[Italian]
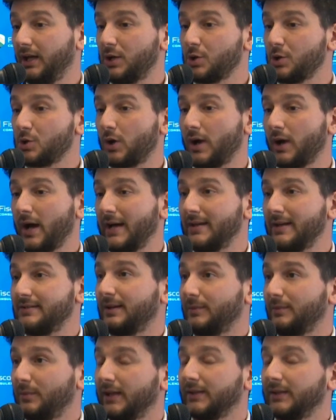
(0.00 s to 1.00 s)
rigiocare,
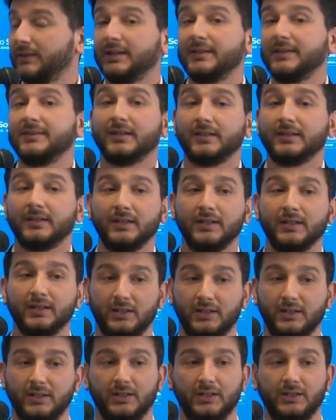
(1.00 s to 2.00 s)
siamo in attesa
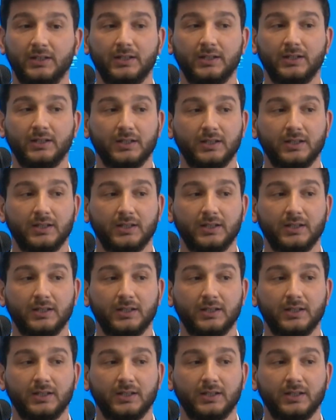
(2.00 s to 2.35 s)
di,